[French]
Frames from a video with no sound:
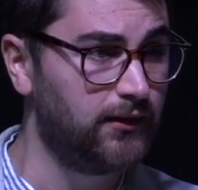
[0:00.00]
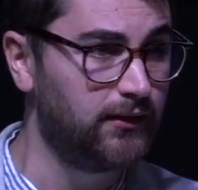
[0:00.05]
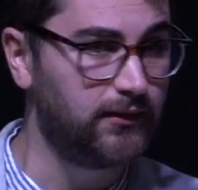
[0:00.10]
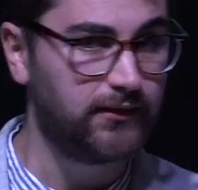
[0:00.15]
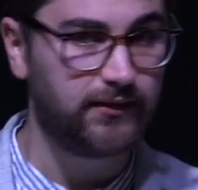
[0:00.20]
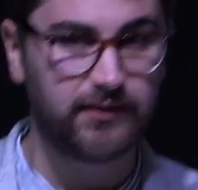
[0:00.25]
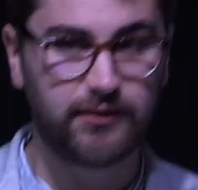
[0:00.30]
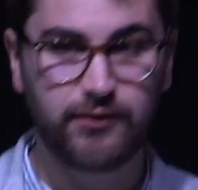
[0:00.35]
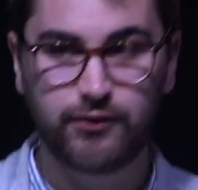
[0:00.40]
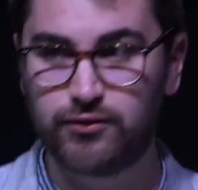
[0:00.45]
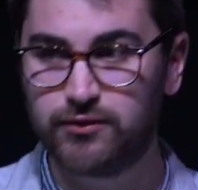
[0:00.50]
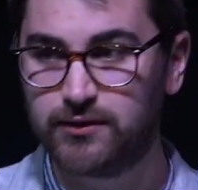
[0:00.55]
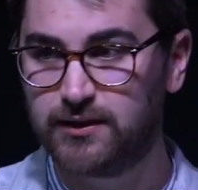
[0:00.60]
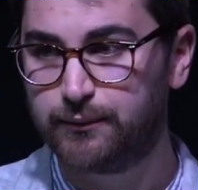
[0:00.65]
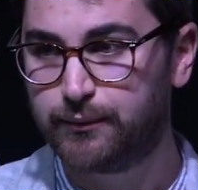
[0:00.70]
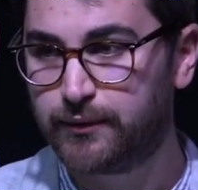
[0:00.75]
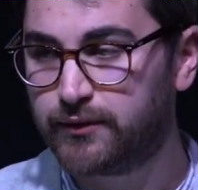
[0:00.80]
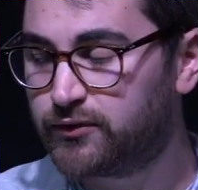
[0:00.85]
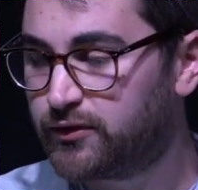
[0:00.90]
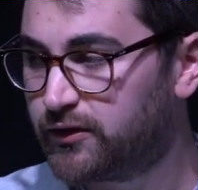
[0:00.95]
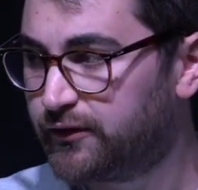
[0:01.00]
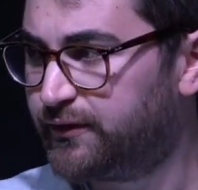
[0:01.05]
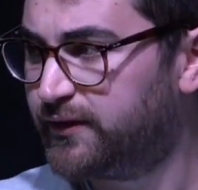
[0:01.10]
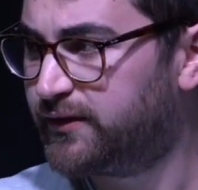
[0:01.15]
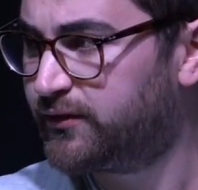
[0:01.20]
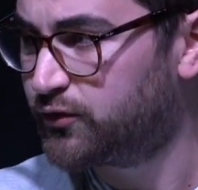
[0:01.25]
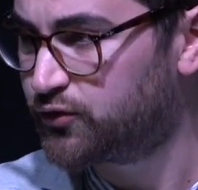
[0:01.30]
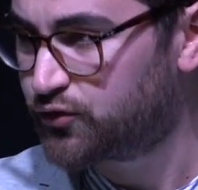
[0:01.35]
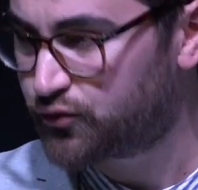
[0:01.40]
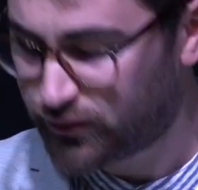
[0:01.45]
si tu n'as pas encore fait
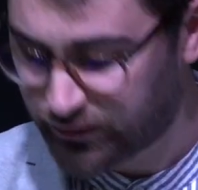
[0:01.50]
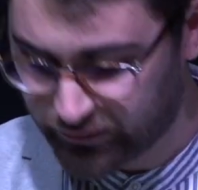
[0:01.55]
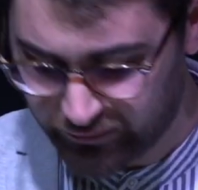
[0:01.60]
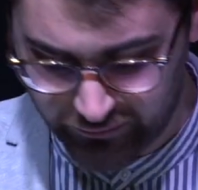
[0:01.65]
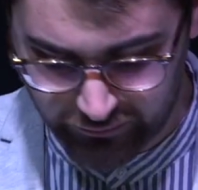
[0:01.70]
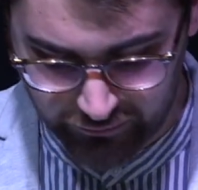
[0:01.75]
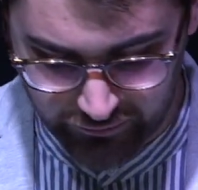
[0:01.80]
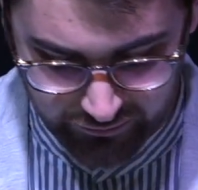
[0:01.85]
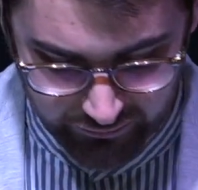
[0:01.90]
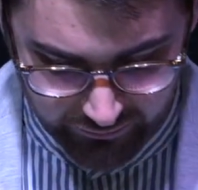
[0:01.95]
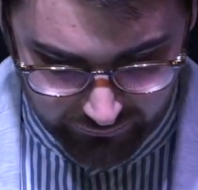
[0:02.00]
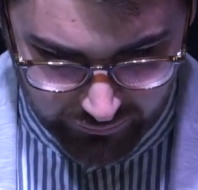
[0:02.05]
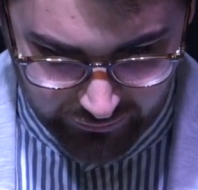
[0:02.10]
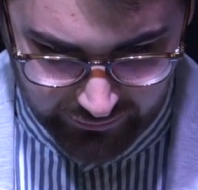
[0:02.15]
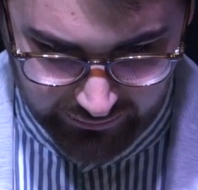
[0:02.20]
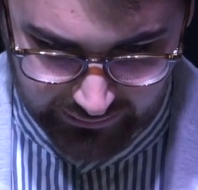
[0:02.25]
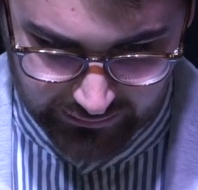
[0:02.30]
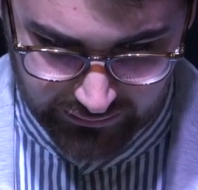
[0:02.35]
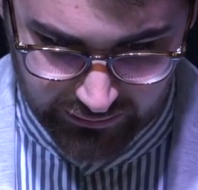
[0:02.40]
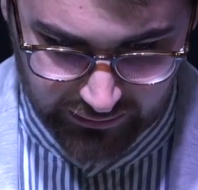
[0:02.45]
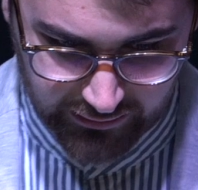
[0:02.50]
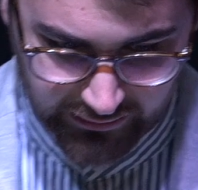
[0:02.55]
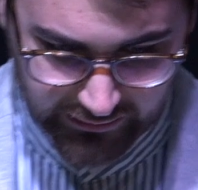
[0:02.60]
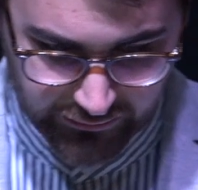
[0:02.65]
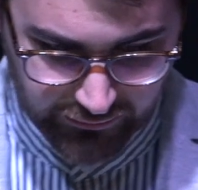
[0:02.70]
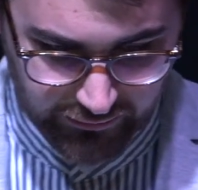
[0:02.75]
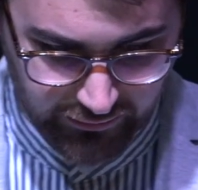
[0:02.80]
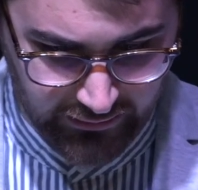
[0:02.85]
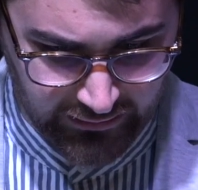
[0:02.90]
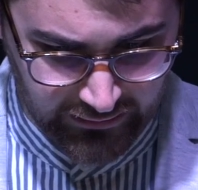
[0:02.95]
ce choix de, suivre le Seigneur et
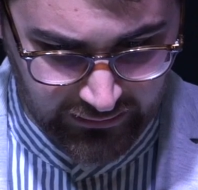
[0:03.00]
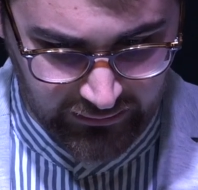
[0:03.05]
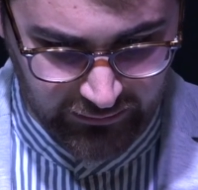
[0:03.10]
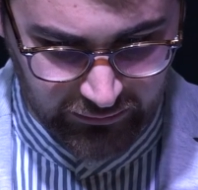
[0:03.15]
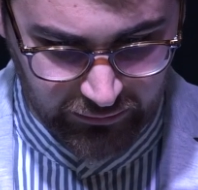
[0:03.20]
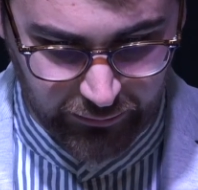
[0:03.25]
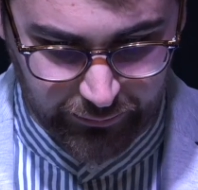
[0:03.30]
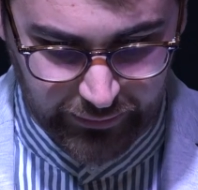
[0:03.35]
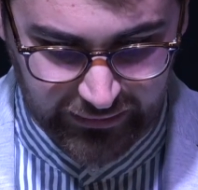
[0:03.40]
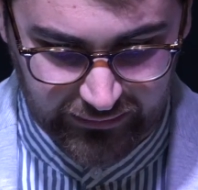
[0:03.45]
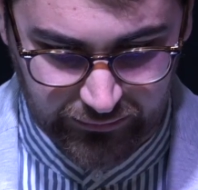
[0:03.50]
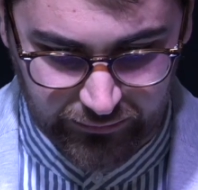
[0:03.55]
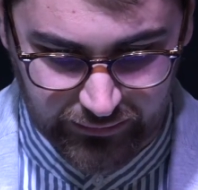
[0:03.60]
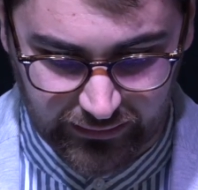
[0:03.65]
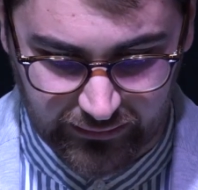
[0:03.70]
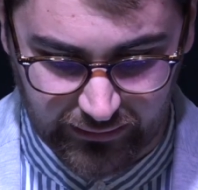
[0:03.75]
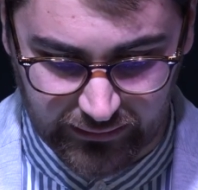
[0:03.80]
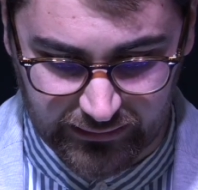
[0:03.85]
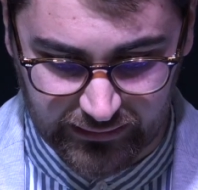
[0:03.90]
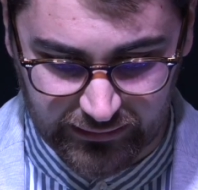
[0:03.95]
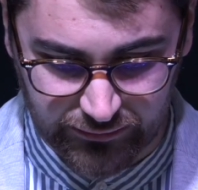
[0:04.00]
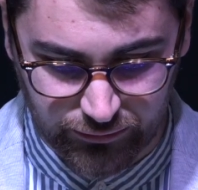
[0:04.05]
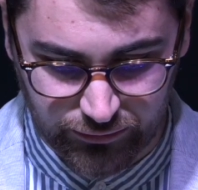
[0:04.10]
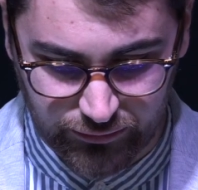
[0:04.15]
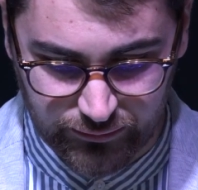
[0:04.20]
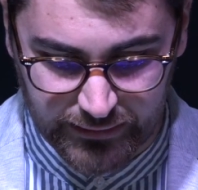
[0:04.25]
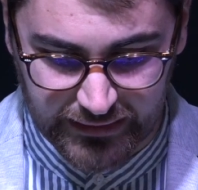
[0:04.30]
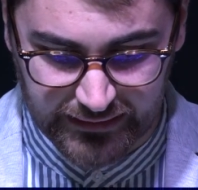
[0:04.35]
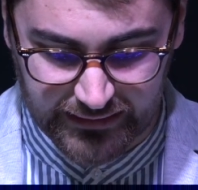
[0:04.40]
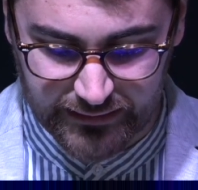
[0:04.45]
de, passer au travers des eaux du
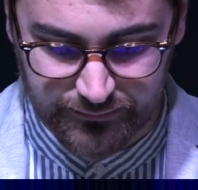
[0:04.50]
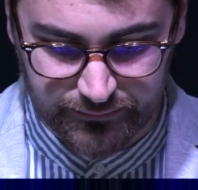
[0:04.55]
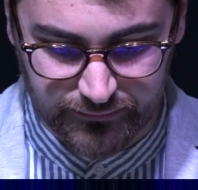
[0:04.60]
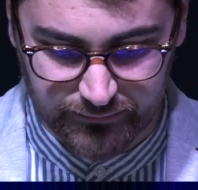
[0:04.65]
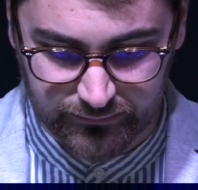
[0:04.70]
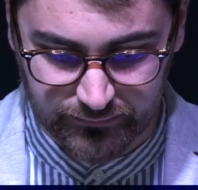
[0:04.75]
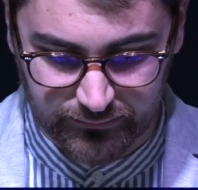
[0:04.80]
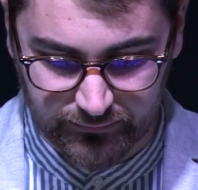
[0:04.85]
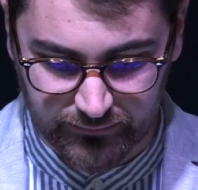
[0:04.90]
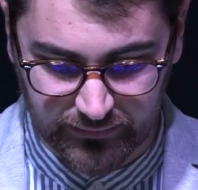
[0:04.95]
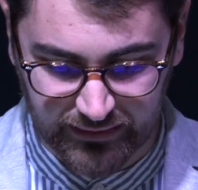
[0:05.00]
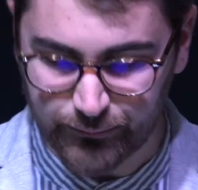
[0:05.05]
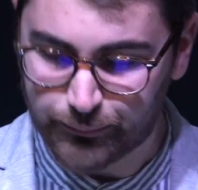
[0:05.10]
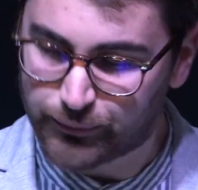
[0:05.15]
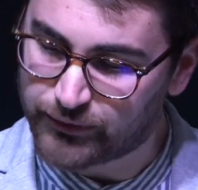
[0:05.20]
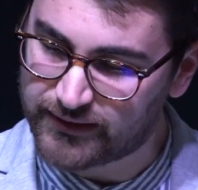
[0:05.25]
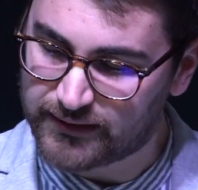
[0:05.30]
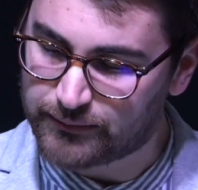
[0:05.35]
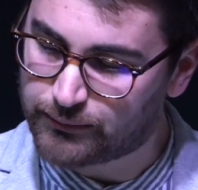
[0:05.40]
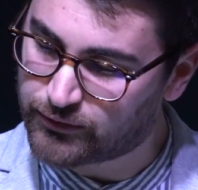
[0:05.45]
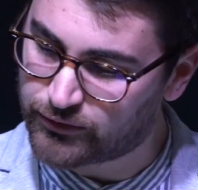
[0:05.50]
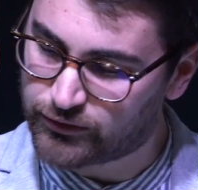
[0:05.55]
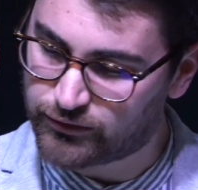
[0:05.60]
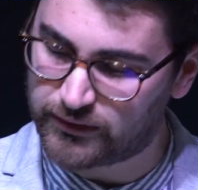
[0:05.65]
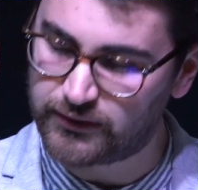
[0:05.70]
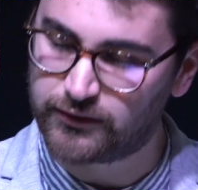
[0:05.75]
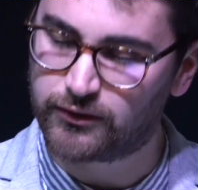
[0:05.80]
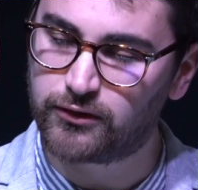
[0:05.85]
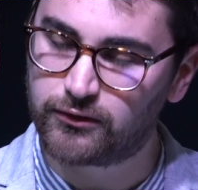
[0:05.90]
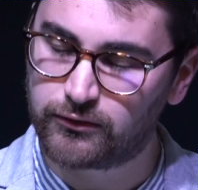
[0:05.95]
baptême, c'est possible que tu aies
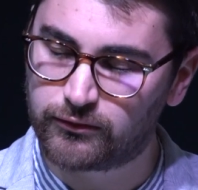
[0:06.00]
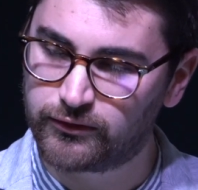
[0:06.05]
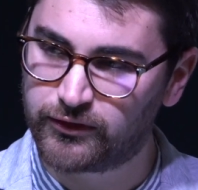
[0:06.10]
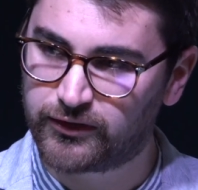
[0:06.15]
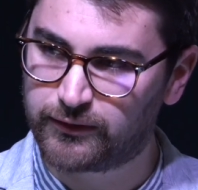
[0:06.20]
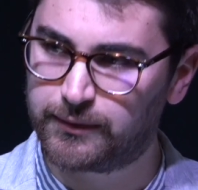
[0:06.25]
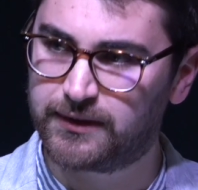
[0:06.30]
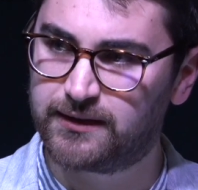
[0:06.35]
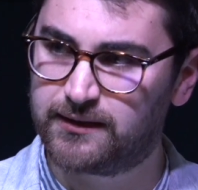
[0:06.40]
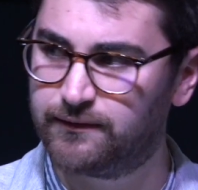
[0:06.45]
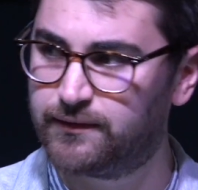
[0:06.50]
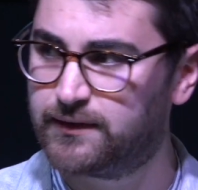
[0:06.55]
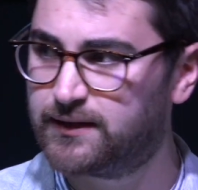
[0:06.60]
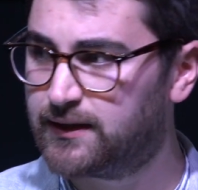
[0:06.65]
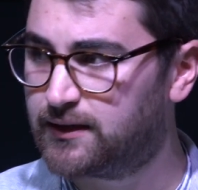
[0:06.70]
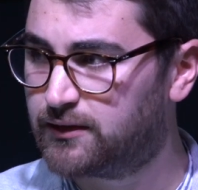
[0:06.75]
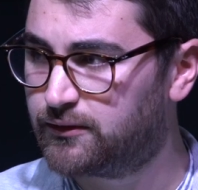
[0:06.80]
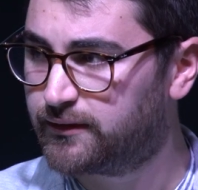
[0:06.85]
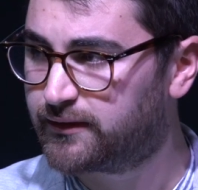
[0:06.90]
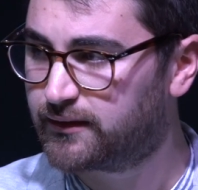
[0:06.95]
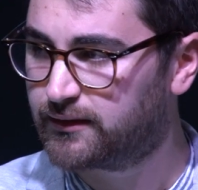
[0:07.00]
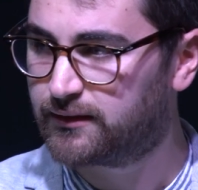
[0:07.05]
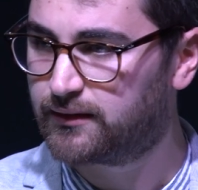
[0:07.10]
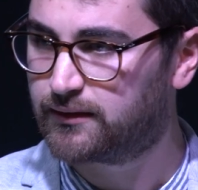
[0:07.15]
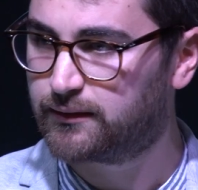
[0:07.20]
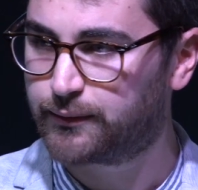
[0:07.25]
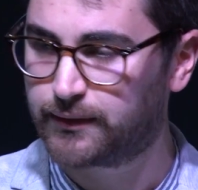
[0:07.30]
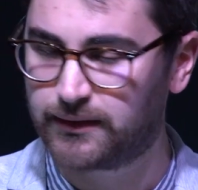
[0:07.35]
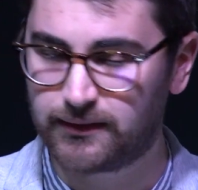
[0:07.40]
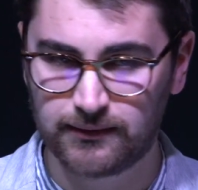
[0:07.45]
une rencontre spécifique avec le
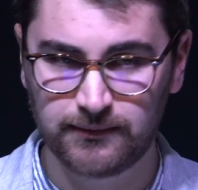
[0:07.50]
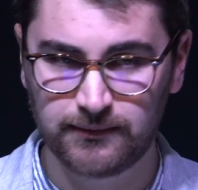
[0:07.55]
Saint-Esprit.